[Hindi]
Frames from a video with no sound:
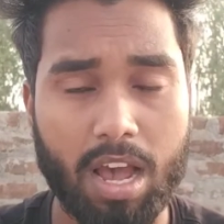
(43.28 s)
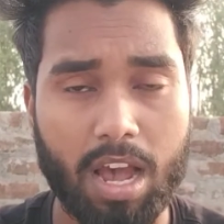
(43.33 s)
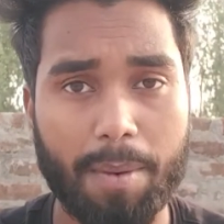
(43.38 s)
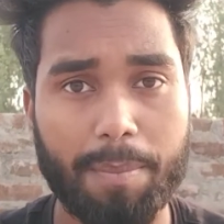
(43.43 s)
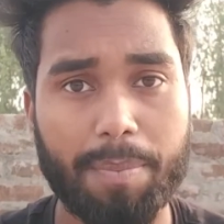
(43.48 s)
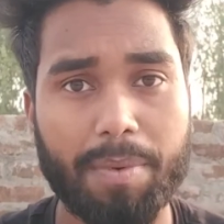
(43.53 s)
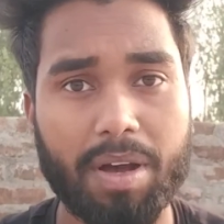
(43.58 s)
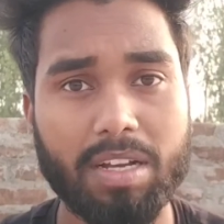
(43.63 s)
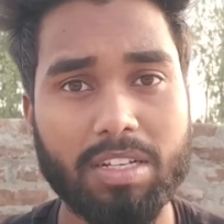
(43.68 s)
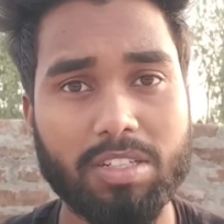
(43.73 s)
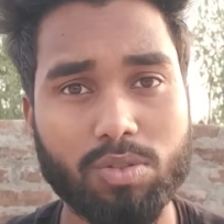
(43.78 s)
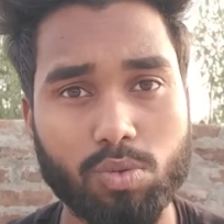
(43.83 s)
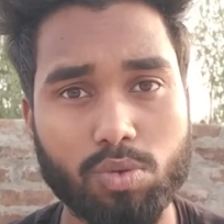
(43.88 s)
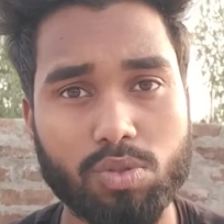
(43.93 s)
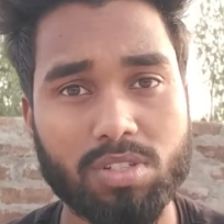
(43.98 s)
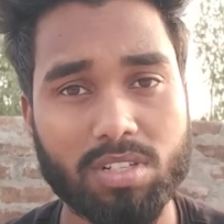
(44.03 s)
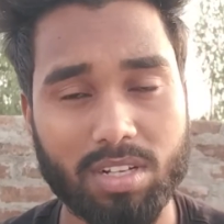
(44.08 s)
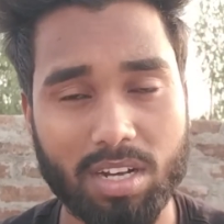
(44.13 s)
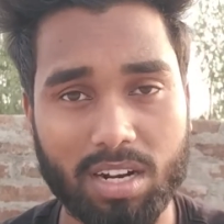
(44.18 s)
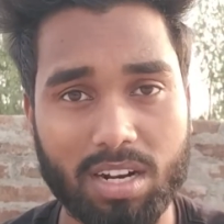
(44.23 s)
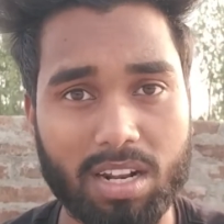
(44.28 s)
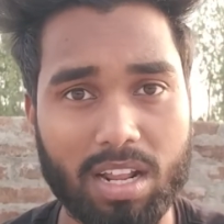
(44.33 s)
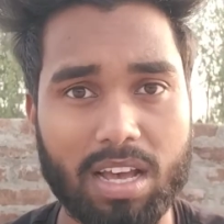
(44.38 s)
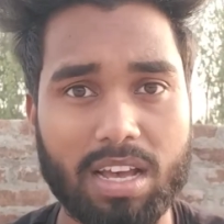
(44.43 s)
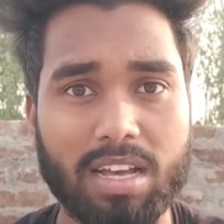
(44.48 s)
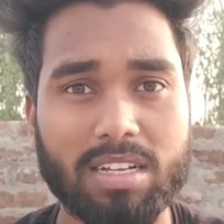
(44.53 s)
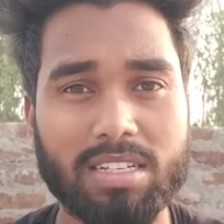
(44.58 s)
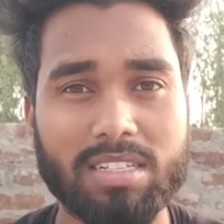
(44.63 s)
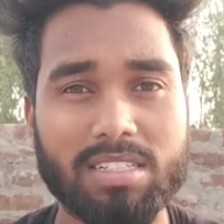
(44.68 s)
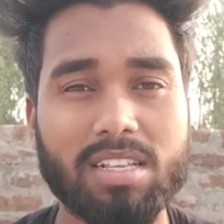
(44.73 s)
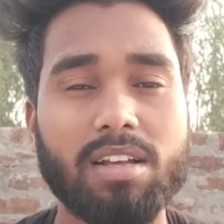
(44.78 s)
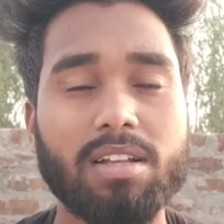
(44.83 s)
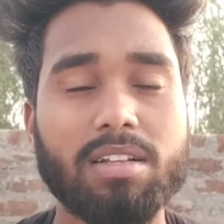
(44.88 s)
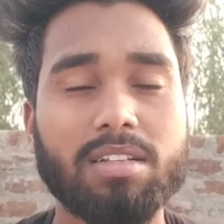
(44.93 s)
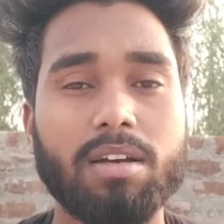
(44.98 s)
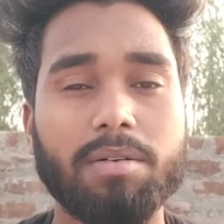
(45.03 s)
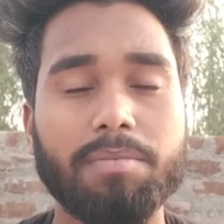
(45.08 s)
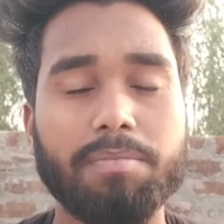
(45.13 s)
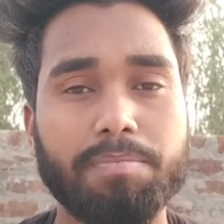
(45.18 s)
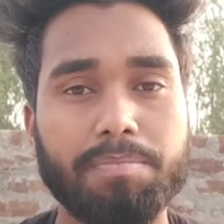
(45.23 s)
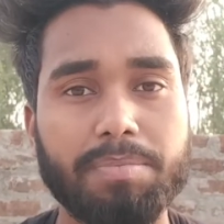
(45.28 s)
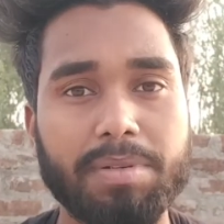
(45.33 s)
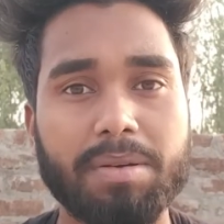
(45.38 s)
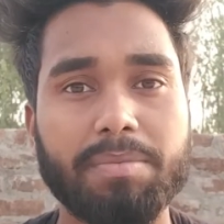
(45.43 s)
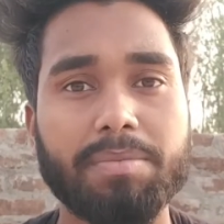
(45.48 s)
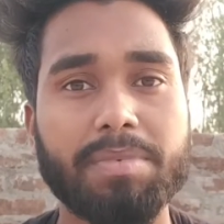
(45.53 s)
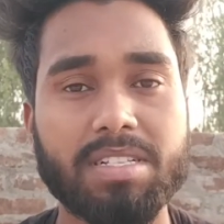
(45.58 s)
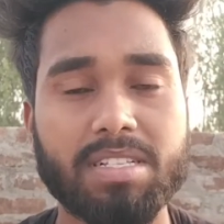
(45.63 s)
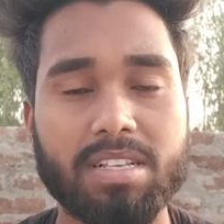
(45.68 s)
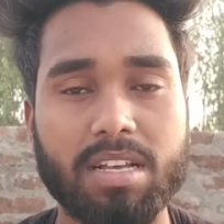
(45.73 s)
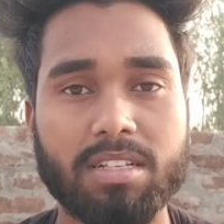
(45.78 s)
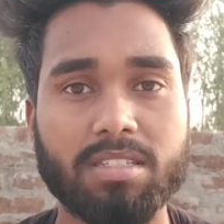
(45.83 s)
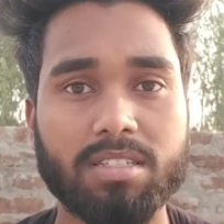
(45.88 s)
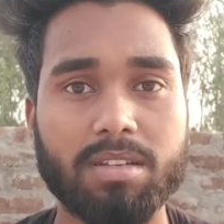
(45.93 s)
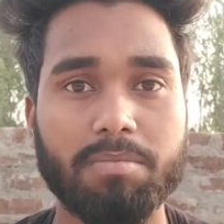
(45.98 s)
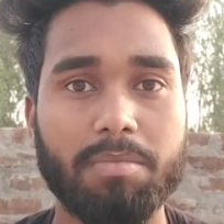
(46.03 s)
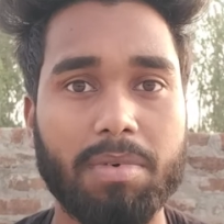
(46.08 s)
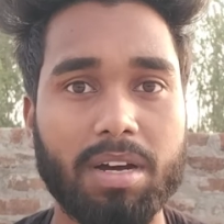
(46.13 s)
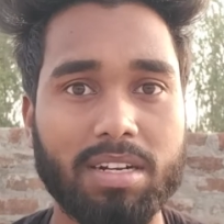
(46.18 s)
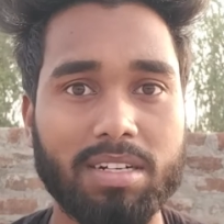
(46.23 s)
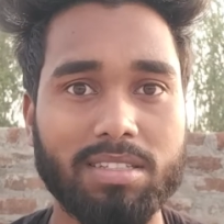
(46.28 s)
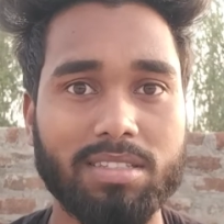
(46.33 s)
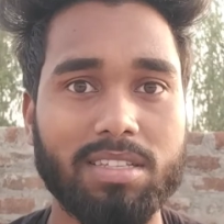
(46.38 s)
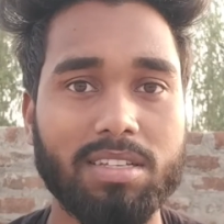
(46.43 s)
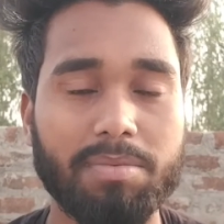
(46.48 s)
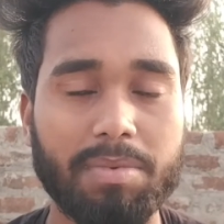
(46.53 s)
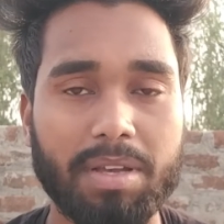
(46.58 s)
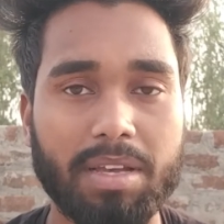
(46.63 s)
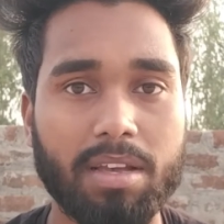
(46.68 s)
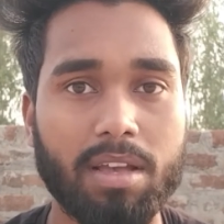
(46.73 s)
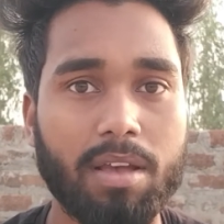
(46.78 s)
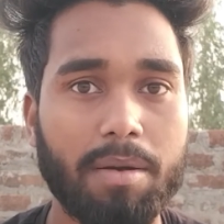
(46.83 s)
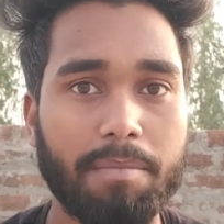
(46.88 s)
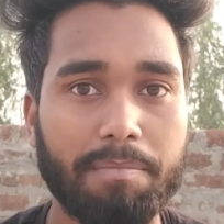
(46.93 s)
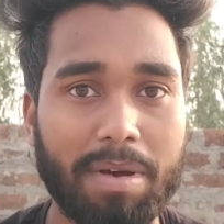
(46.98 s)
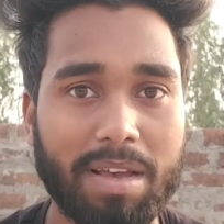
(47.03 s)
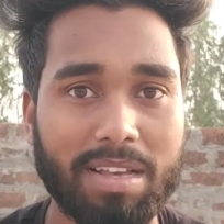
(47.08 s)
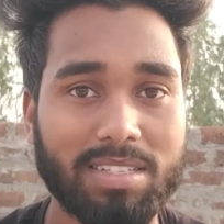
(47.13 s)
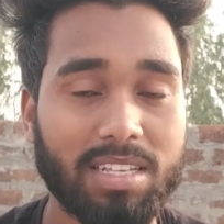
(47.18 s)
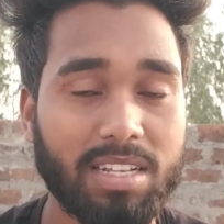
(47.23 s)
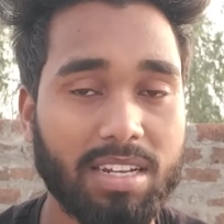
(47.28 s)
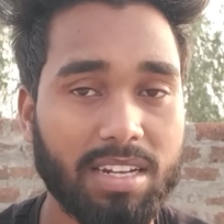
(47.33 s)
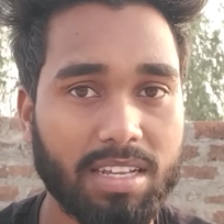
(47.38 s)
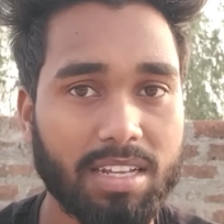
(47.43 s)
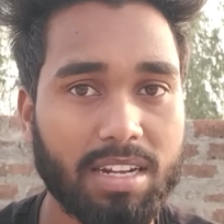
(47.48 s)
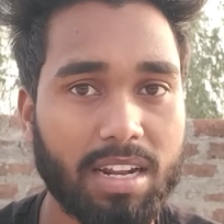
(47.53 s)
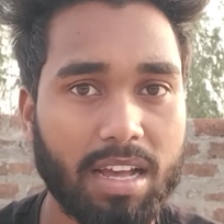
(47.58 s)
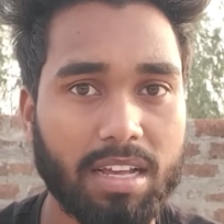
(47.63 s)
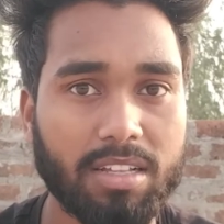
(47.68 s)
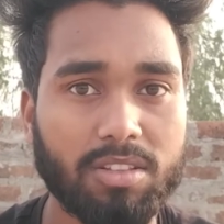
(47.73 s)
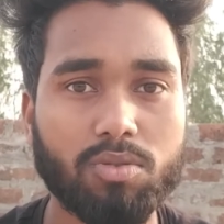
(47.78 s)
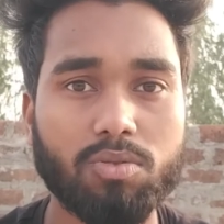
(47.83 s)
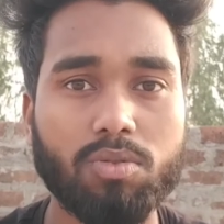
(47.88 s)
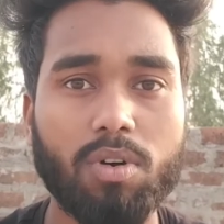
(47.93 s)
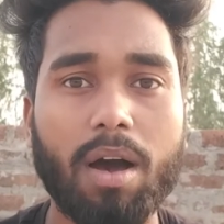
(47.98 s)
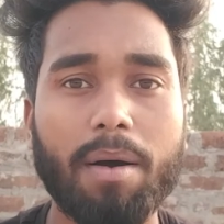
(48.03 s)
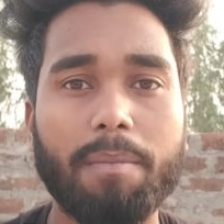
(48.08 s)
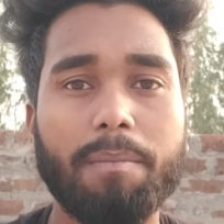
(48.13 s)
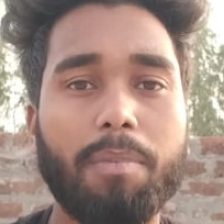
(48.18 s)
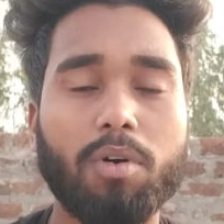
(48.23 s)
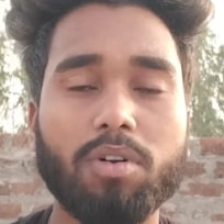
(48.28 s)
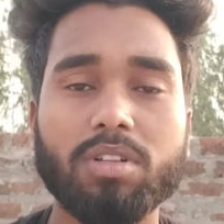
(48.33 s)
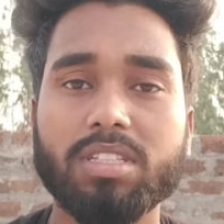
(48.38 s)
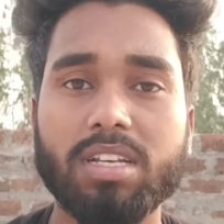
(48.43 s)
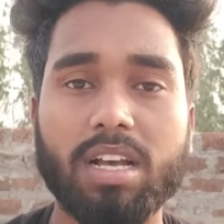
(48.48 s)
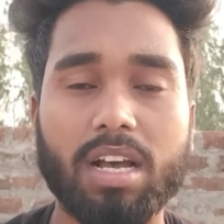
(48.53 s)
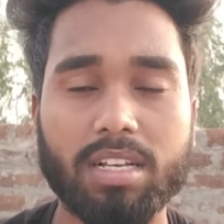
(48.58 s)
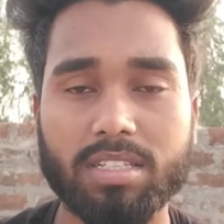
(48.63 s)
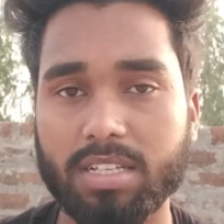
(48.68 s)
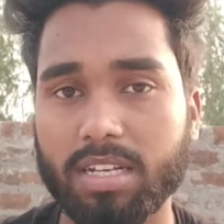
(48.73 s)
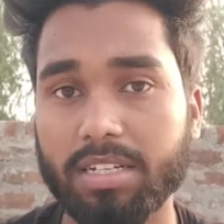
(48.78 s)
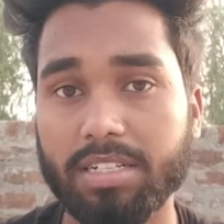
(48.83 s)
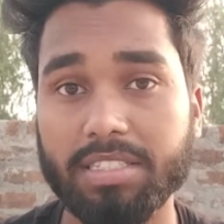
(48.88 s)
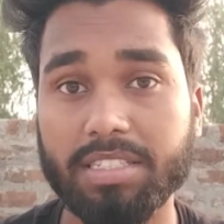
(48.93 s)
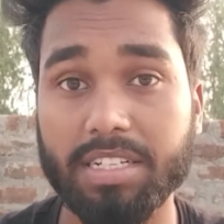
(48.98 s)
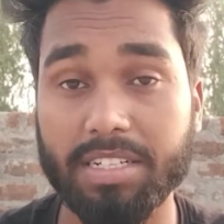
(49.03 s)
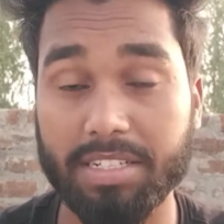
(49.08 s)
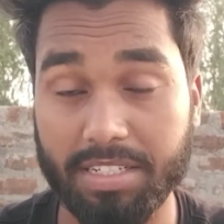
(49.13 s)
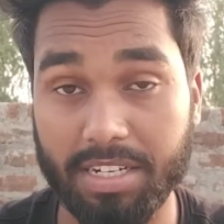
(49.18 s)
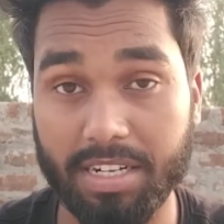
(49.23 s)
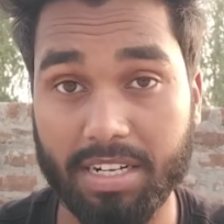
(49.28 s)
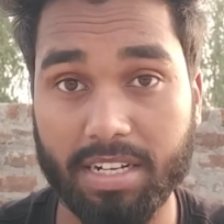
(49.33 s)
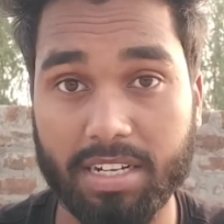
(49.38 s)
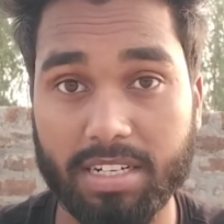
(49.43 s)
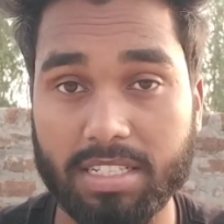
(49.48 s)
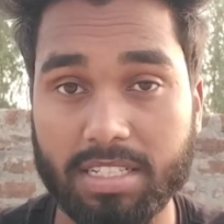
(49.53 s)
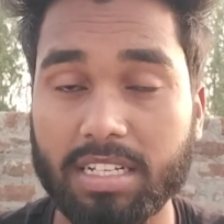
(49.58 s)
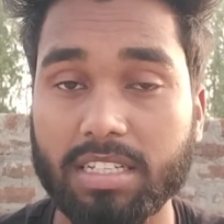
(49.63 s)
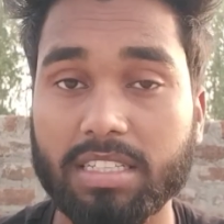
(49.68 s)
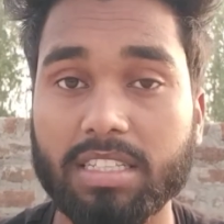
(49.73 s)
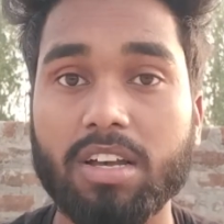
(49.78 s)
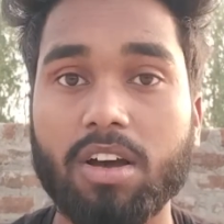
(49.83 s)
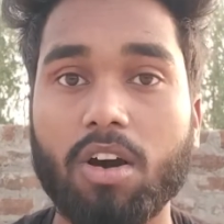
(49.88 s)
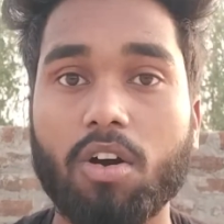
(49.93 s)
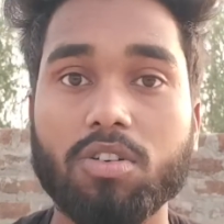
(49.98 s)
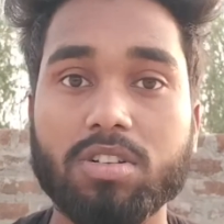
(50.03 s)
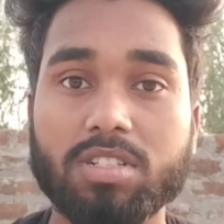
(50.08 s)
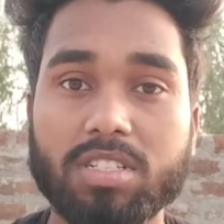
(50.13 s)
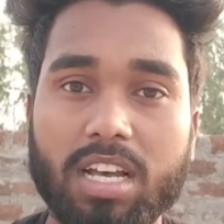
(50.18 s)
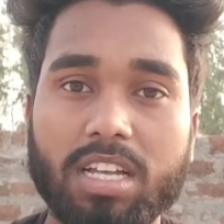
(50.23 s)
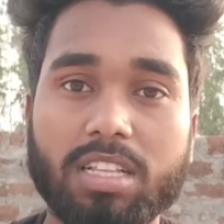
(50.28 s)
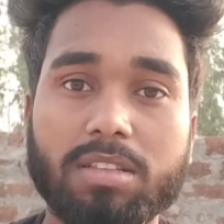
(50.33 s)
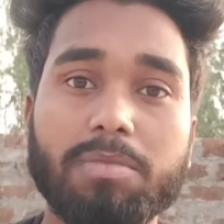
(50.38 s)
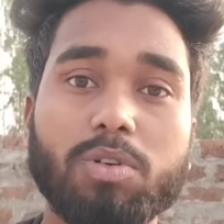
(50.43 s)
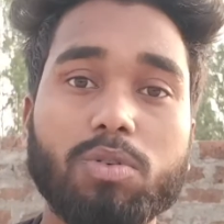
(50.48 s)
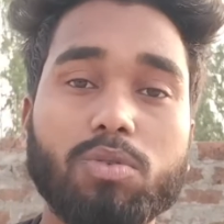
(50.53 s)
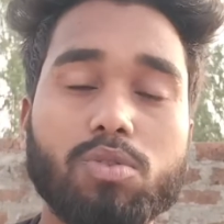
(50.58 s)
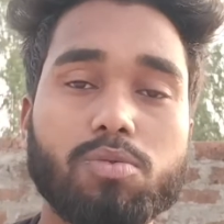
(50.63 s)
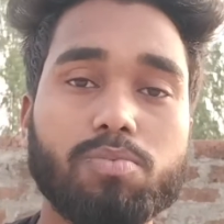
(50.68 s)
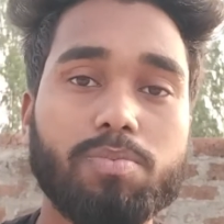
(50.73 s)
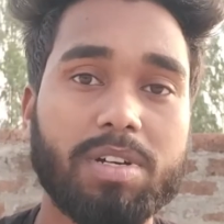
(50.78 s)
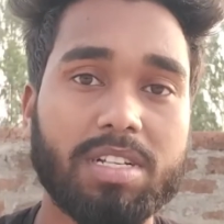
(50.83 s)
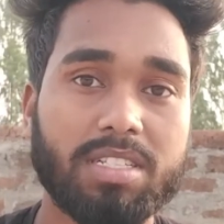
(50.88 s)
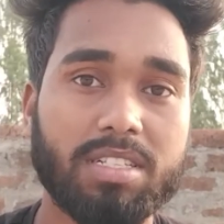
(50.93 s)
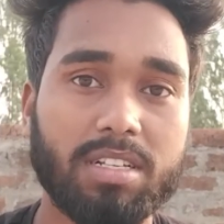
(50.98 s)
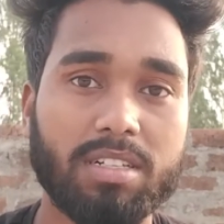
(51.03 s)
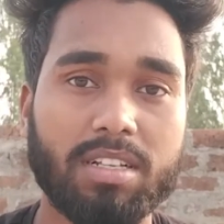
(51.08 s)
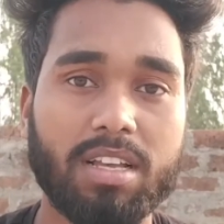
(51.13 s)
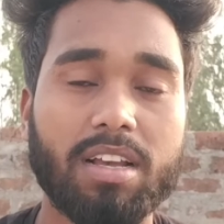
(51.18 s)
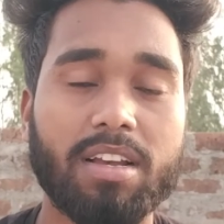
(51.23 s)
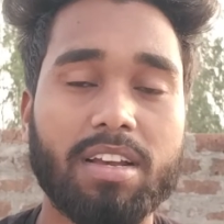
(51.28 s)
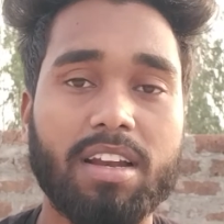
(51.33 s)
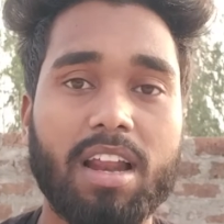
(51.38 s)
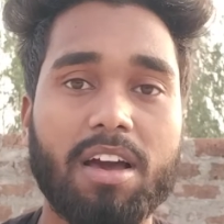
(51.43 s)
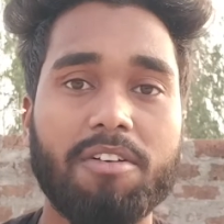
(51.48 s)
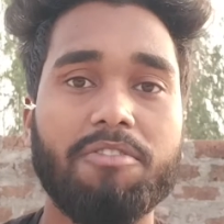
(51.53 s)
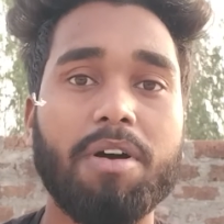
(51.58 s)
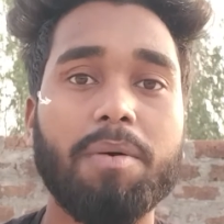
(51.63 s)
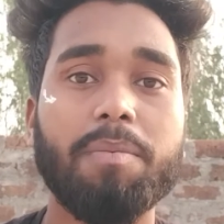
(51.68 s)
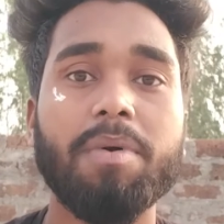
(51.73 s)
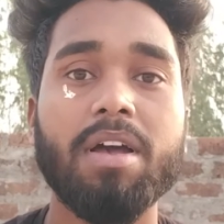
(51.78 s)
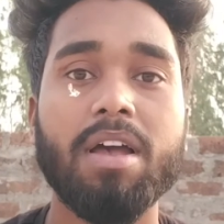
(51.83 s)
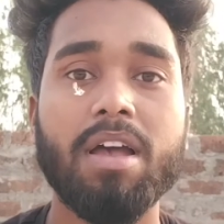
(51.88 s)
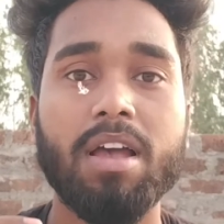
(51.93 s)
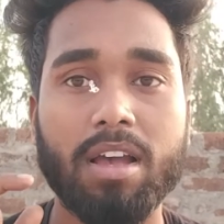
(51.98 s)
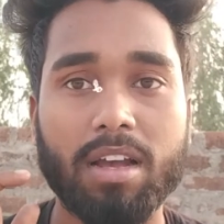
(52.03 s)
आपका यूज़ कर रहा है किसान अब पीएम किसान सम्मान निधि में पैसे ले रहा है तो आप बहुत ही आसानी से चेक कर सकते हैं और साथ में उस पर्सन के ख़िलाफ़ आप